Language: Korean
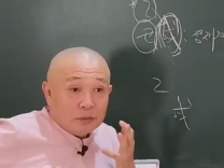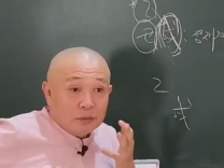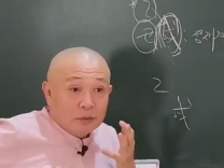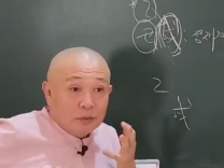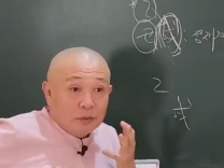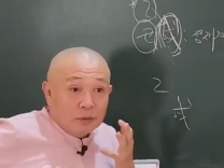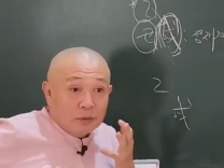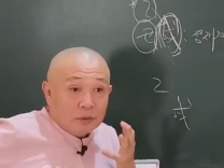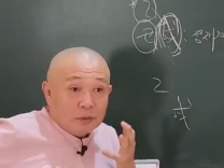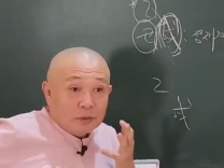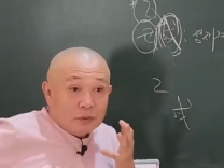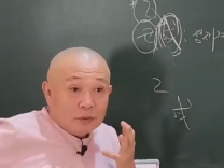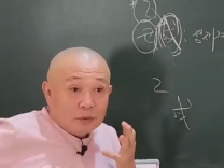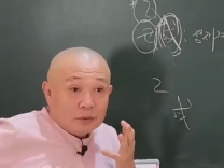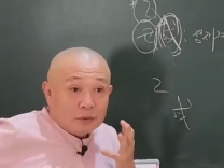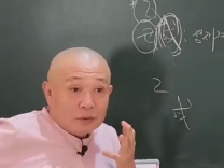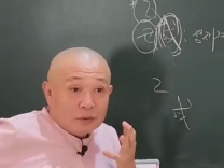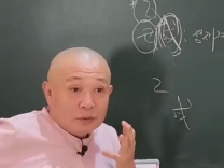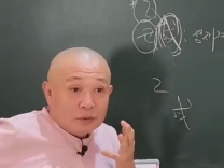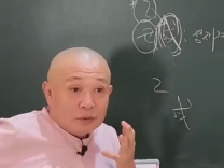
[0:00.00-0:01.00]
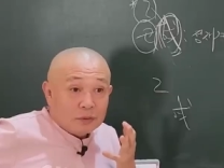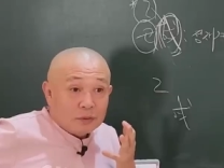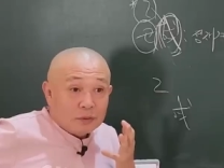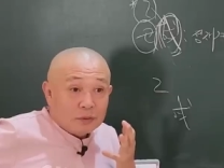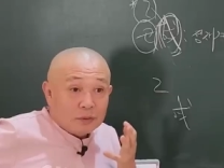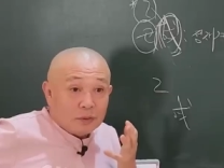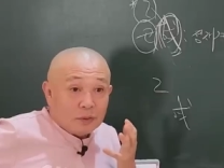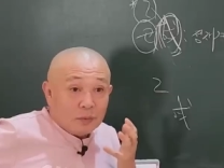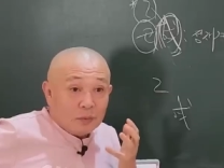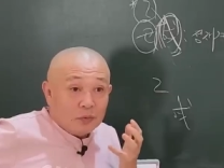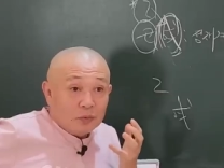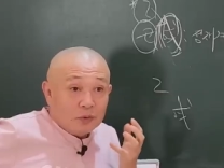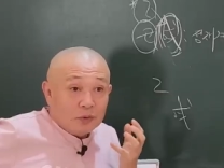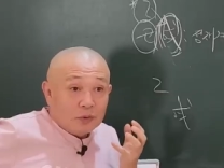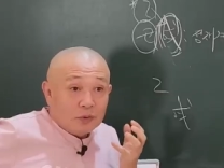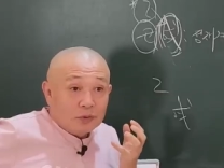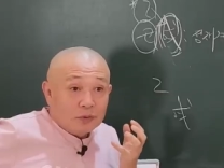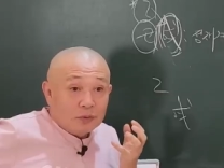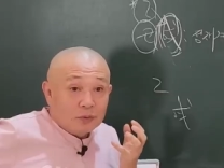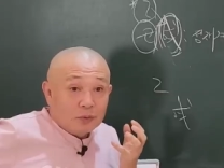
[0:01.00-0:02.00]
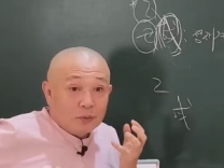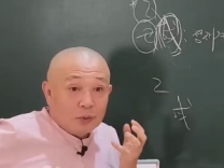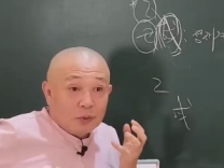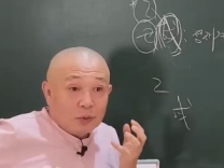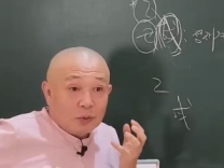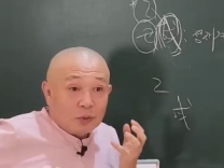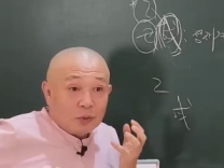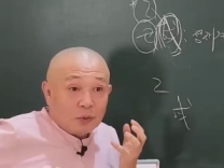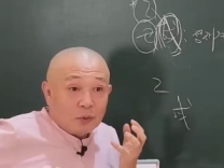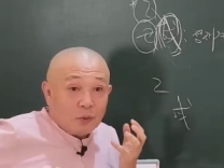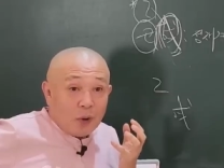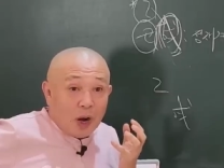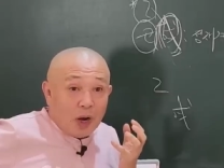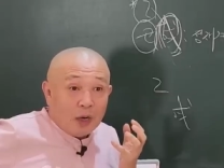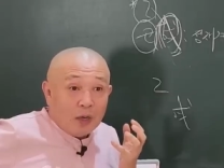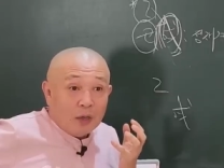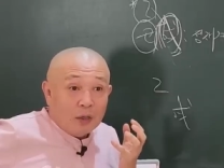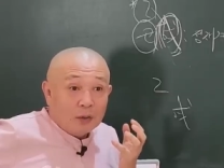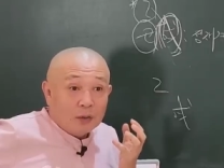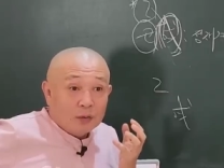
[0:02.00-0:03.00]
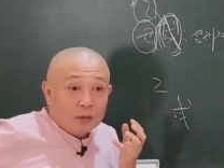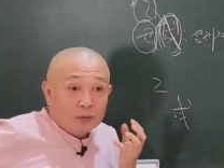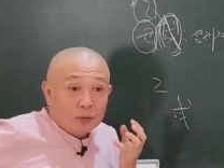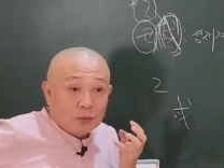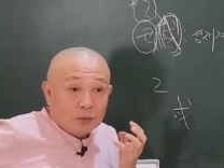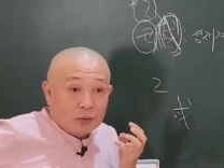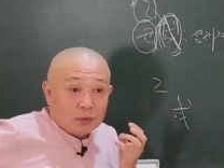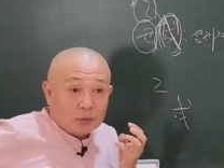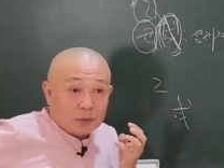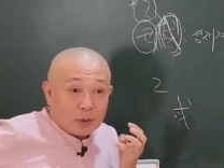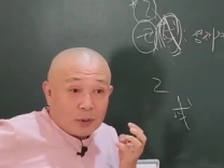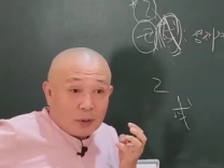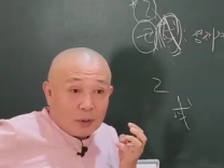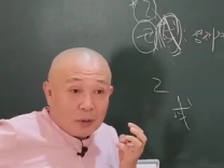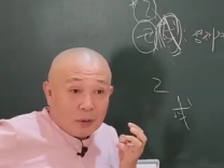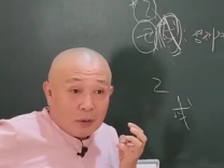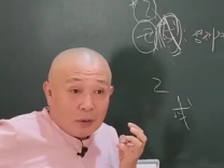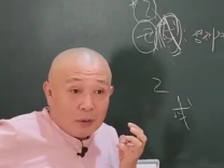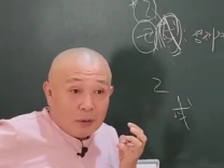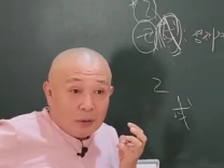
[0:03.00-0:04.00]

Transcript: 응? 서가모니가 어디, 뭐야, 왕족이었잖아.